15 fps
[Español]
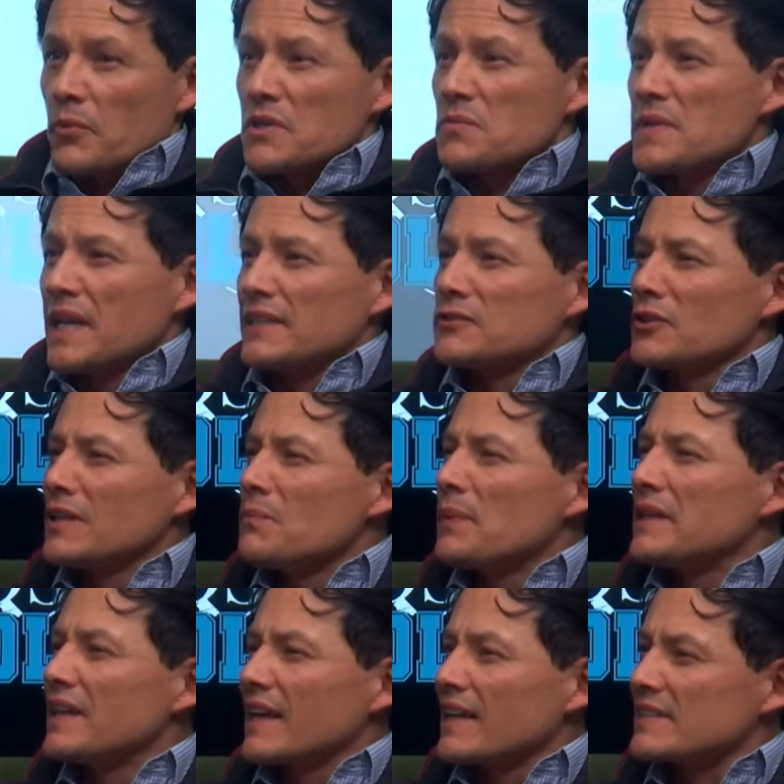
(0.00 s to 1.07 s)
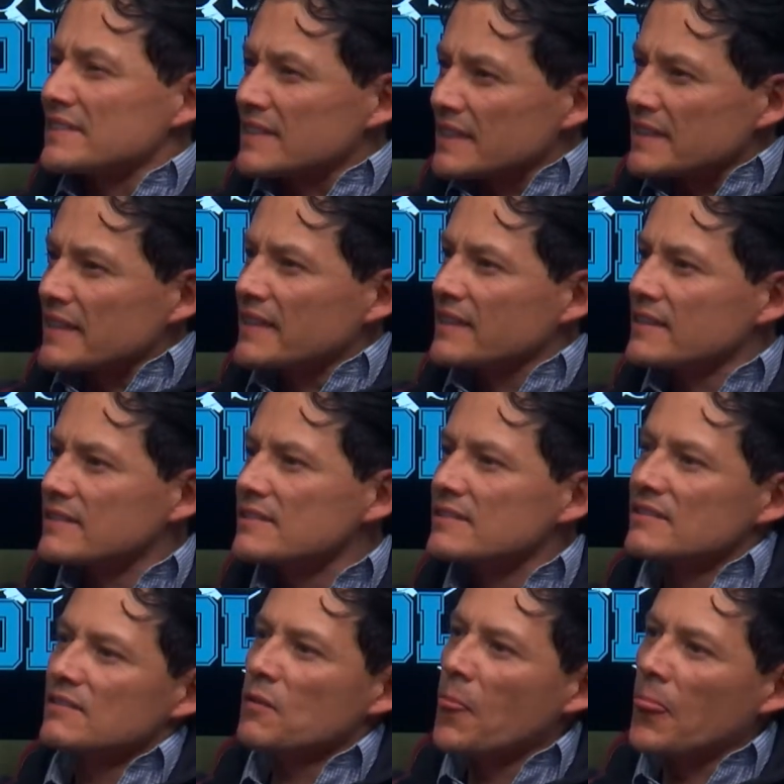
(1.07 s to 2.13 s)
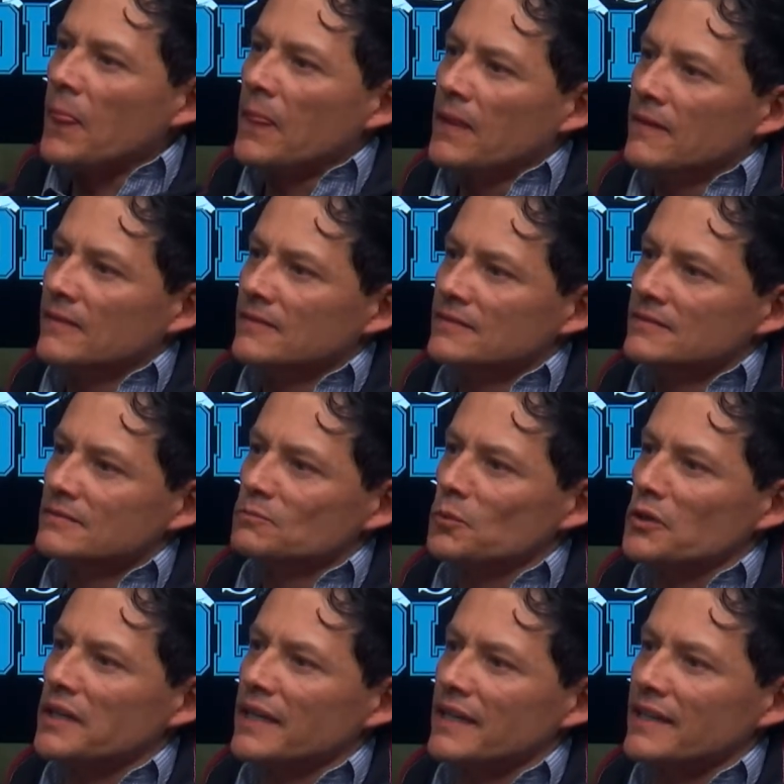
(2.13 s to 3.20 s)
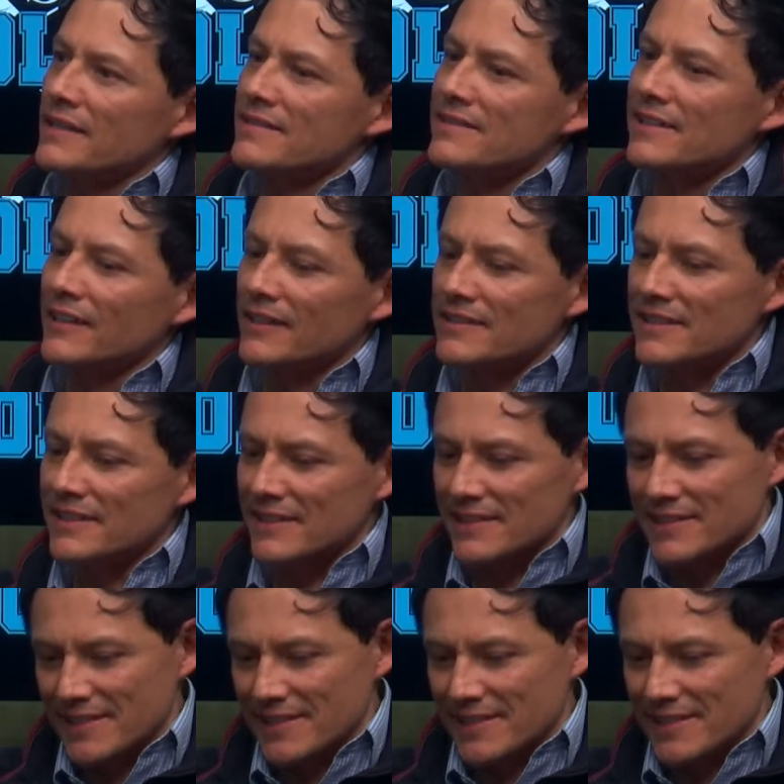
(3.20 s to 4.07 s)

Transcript: Pues mira, todo depende de las estrategias. Porque si, si,